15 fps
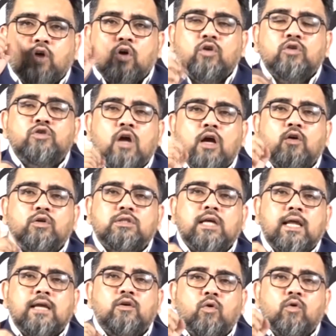ধনঞ্জয়
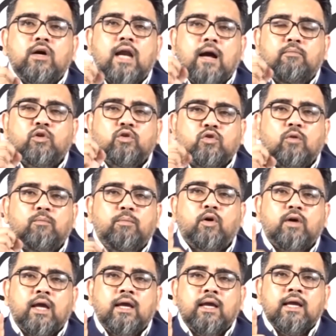ঘোষের এই নোংরা
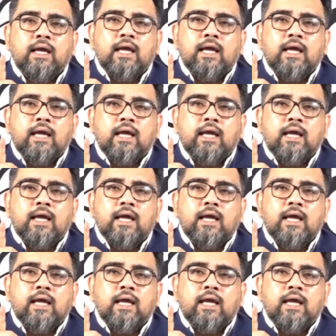মন্তব্যকে